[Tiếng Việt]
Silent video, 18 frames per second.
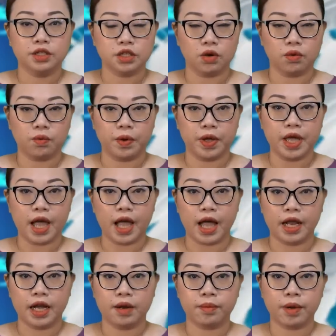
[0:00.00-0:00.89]
Trong quý
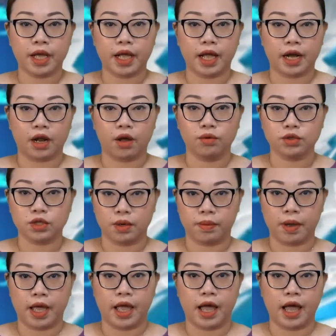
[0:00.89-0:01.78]
2 năm
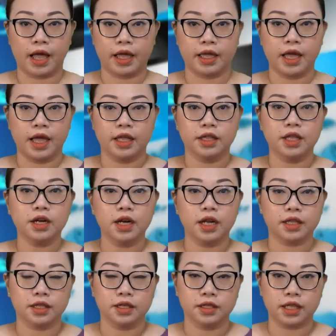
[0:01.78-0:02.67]
2022, tức
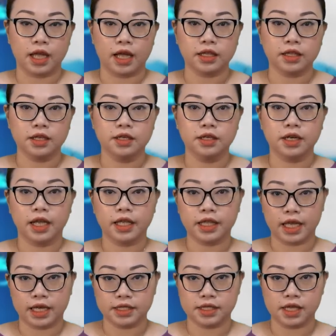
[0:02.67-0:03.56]
là từ tháng 4
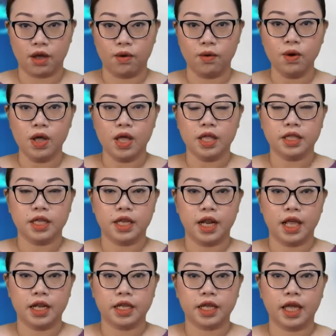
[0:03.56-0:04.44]
đến tháng 6,
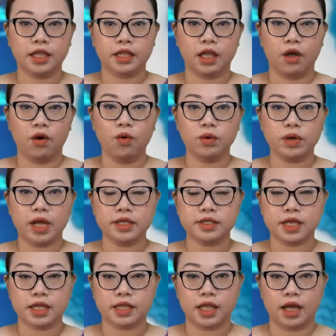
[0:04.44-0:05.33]
thì nền kinh tế Úc
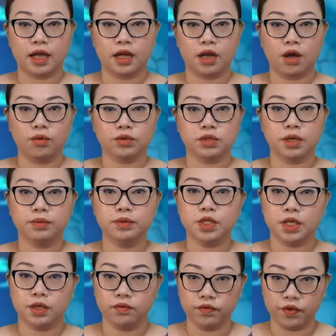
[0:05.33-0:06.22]
đã gia tăng
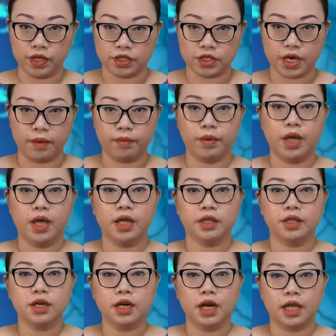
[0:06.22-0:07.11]
0.9%,
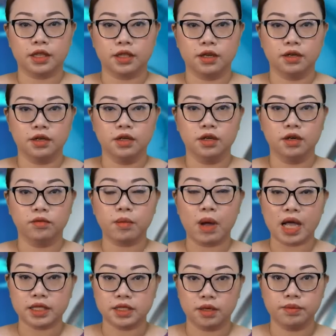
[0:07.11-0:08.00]
tức là tương đương
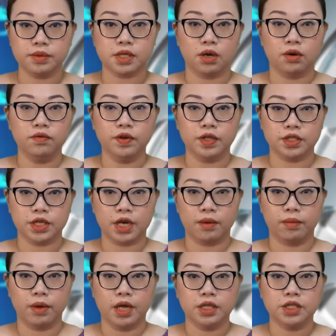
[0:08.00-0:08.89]

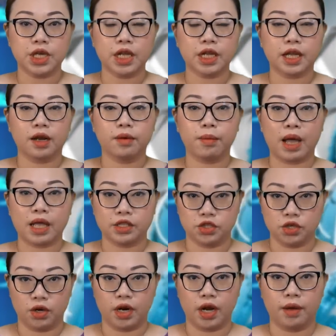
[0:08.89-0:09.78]
3.6% trên căn bản
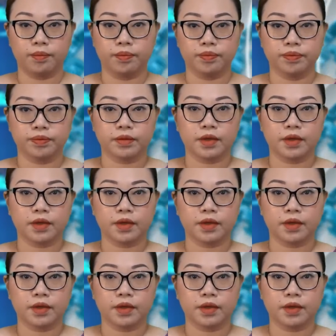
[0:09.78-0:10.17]
chọn năm.